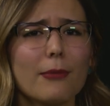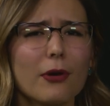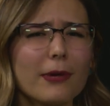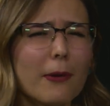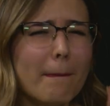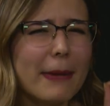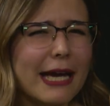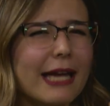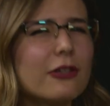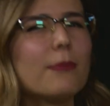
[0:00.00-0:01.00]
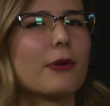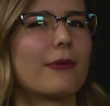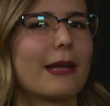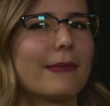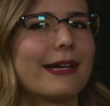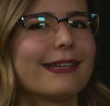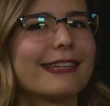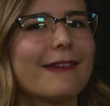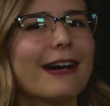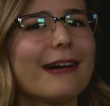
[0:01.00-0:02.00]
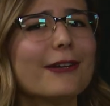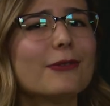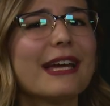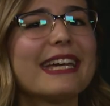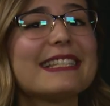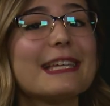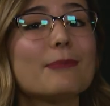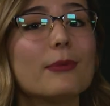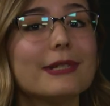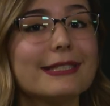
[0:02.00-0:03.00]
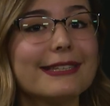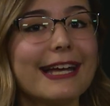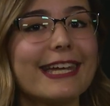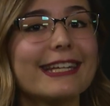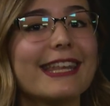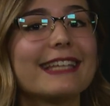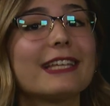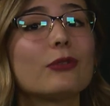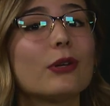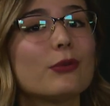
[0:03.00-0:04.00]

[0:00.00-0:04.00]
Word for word: Pero había un pequeño problema. Trabajaba en una agencia publicitaria redactando